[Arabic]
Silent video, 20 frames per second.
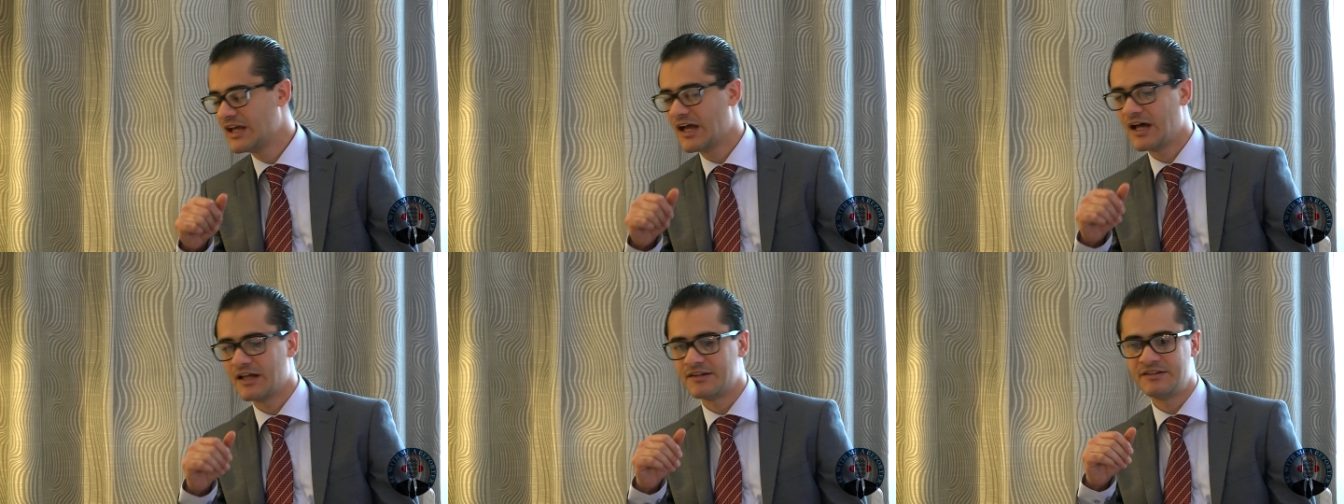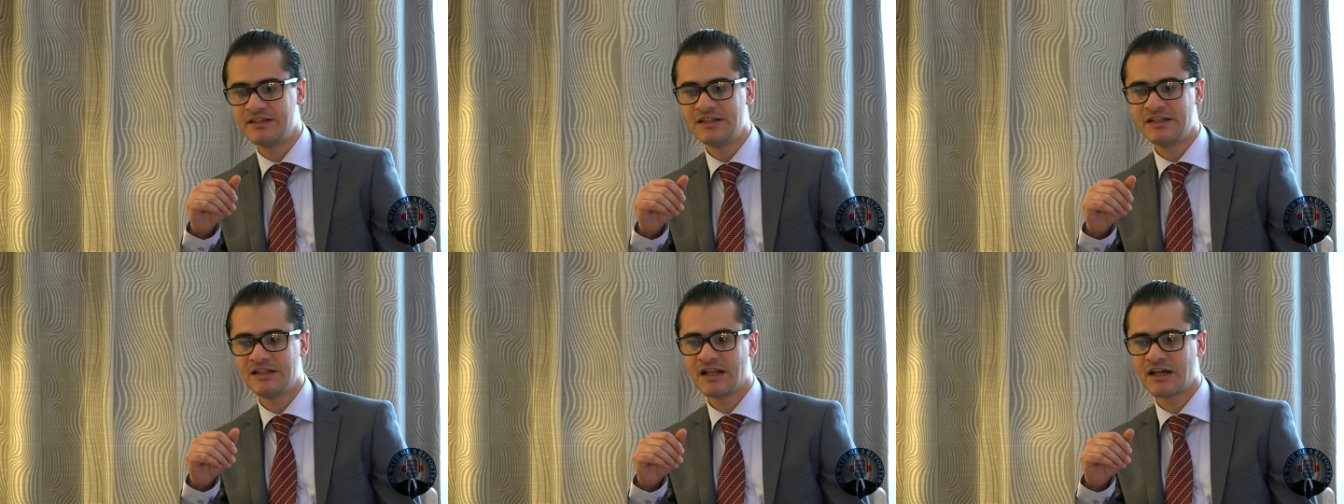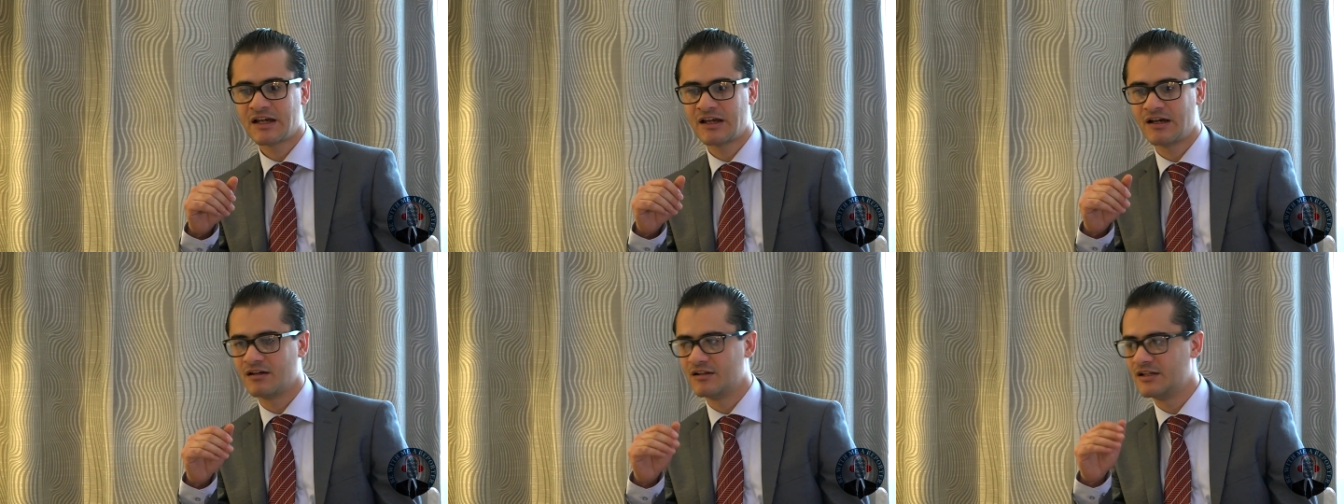الدين
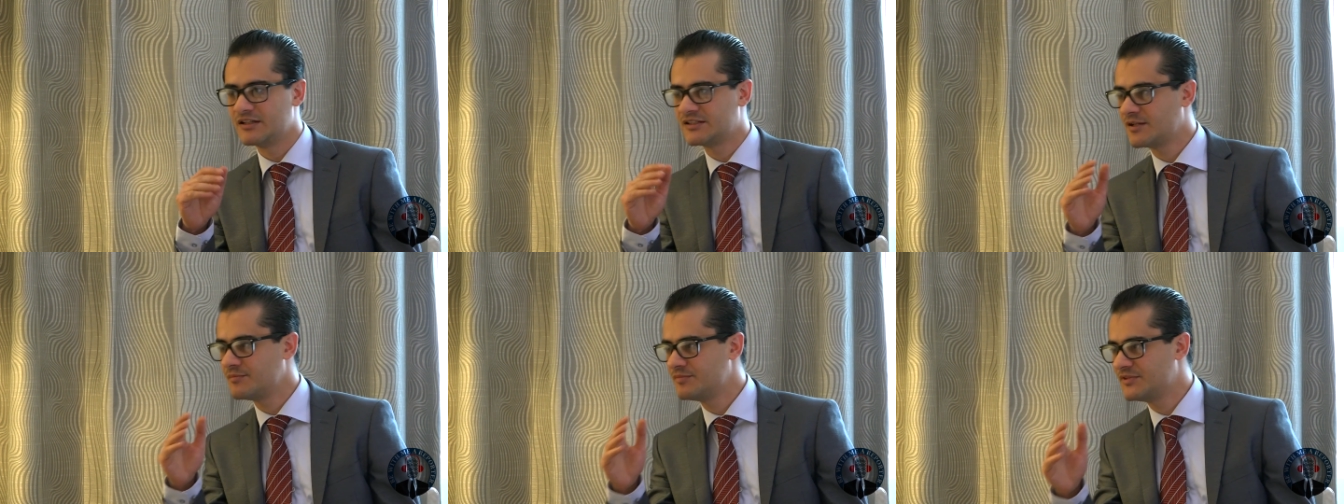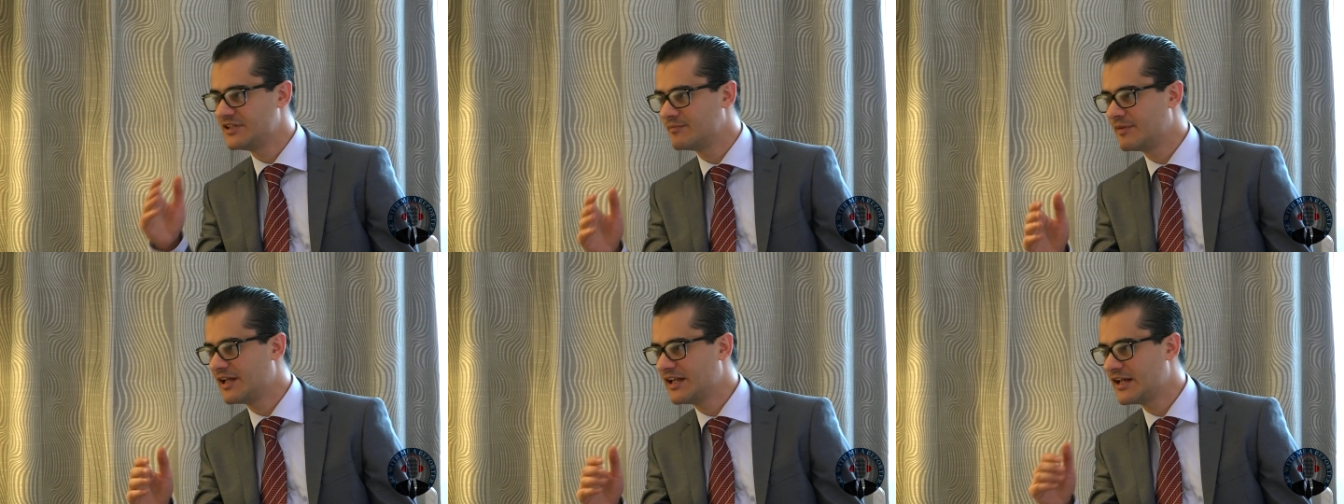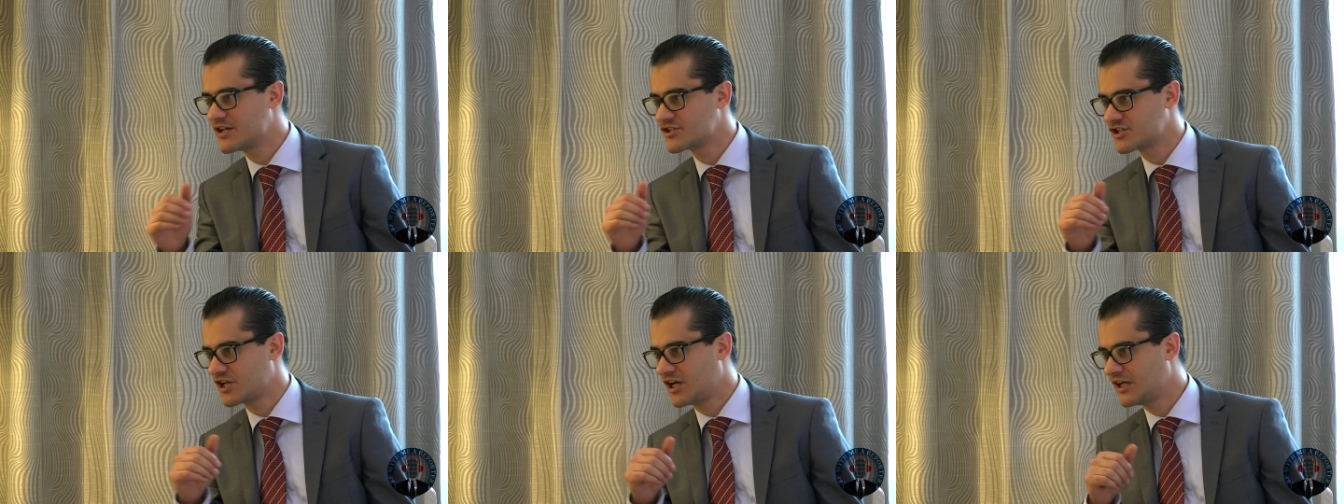لك لتبني
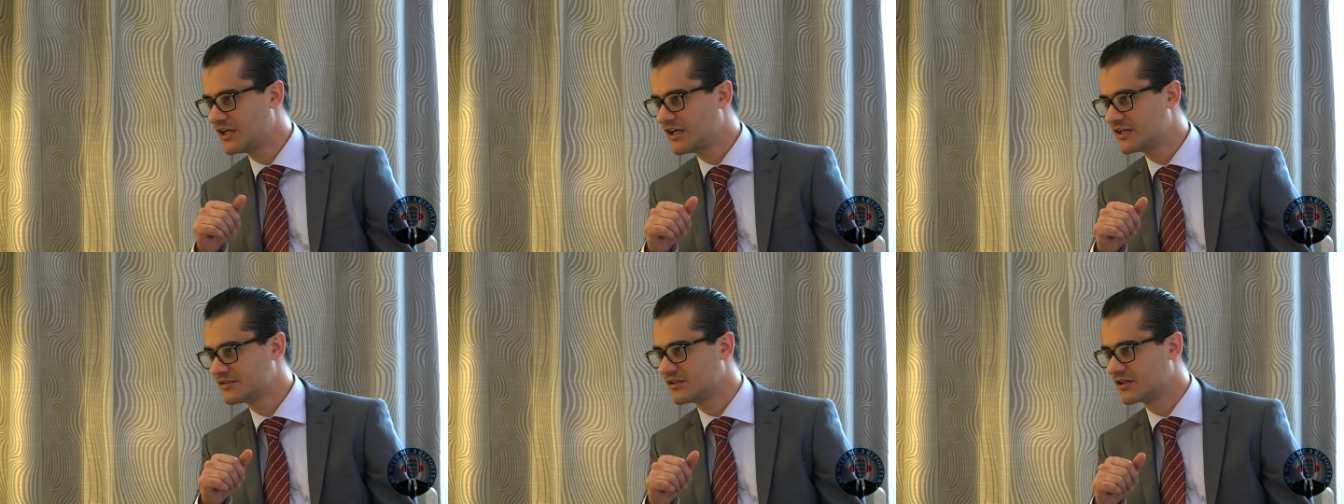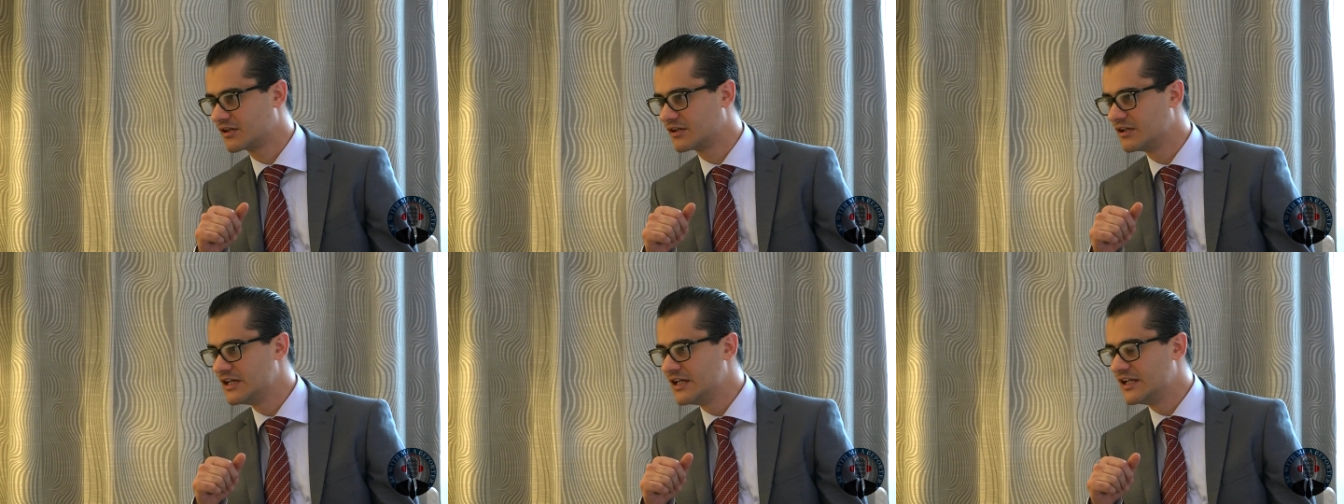منهج حياتك